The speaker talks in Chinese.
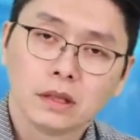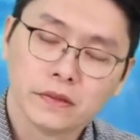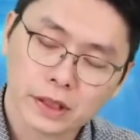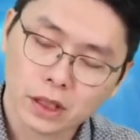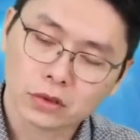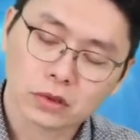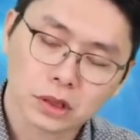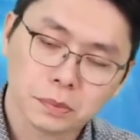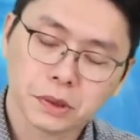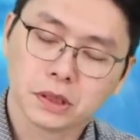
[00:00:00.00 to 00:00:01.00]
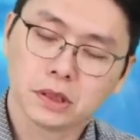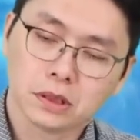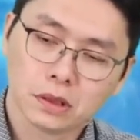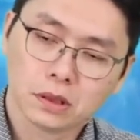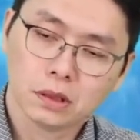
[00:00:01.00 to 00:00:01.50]
反倒走势比
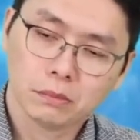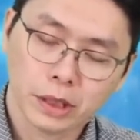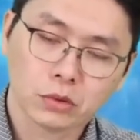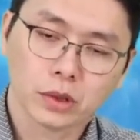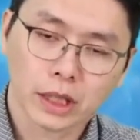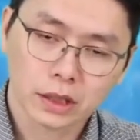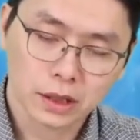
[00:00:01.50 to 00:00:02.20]
美股来得